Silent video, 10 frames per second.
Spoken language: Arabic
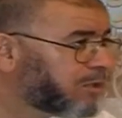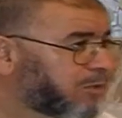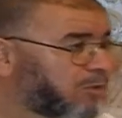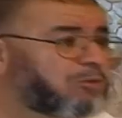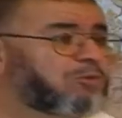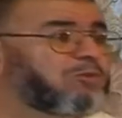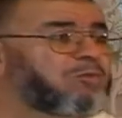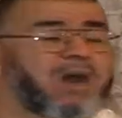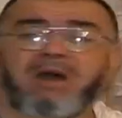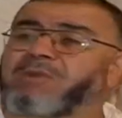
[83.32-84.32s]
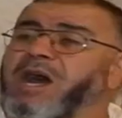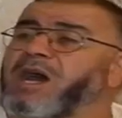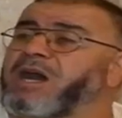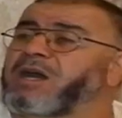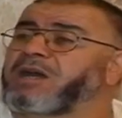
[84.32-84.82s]
وخو
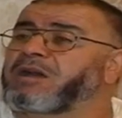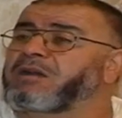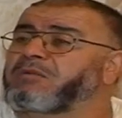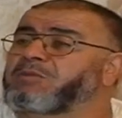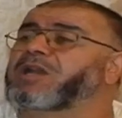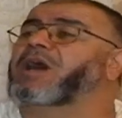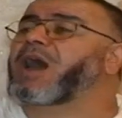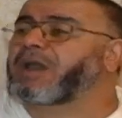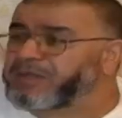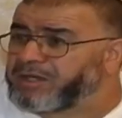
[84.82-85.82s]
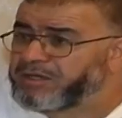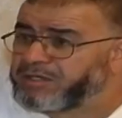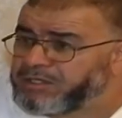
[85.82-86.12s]
أوباما من القاعدة